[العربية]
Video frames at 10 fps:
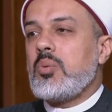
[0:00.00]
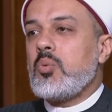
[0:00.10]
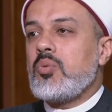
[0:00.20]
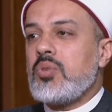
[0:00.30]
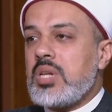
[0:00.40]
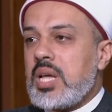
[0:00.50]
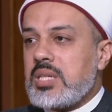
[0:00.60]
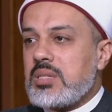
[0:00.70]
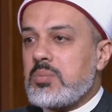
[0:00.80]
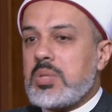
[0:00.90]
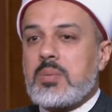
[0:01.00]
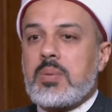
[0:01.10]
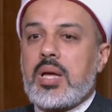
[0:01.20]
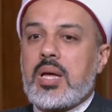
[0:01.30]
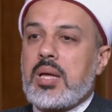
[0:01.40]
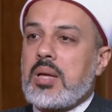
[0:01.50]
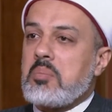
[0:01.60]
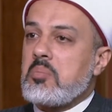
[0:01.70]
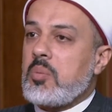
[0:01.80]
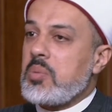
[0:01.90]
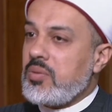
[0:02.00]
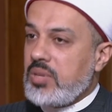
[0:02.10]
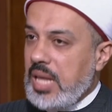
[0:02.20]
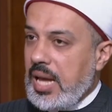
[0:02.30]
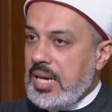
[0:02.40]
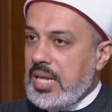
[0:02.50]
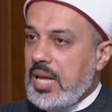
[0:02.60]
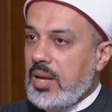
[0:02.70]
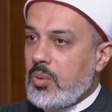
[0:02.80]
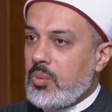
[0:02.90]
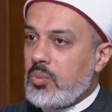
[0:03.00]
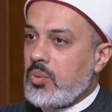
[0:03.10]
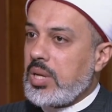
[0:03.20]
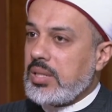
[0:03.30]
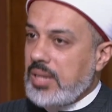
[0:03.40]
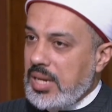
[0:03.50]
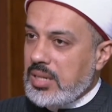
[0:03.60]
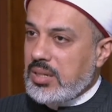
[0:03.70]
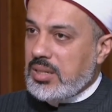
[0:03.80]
وفي ناس بتبقى ربنا فاتح عليها وكذلك